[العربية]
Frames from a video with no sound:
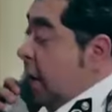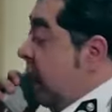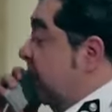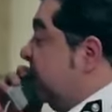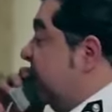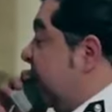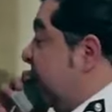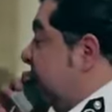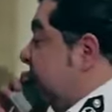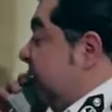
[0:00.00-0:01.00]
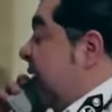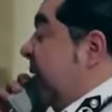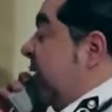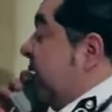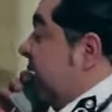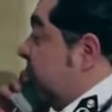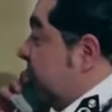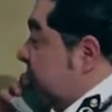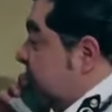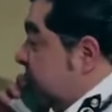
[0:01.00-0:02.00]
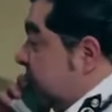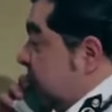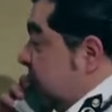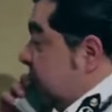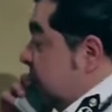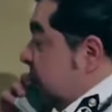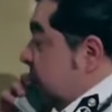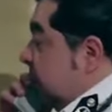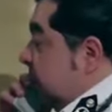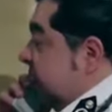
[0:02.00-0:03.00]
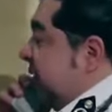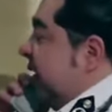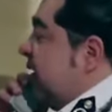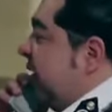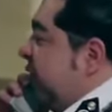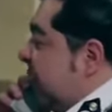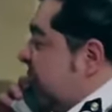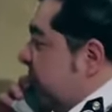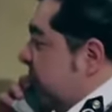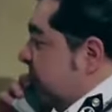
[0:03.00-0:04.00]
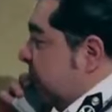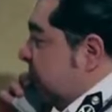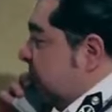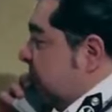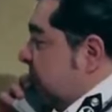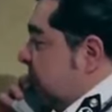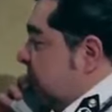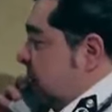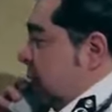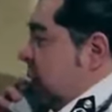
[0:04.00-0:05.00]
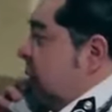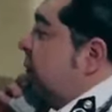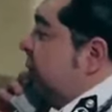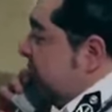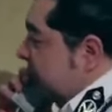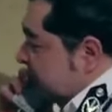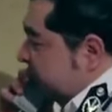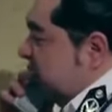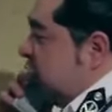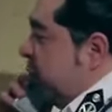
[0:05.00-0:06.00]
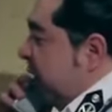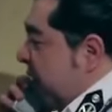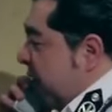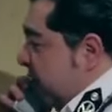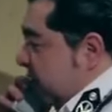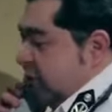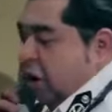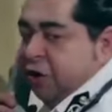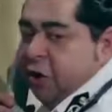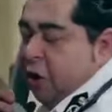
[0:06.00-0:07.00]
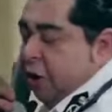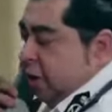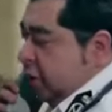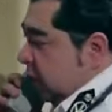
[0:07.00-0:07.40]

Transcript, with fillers: ايه يا عم سعيد نايم على ودانك ولا ايه تترزع في مكتبك بيجي التفتيش وبنعيط ادخل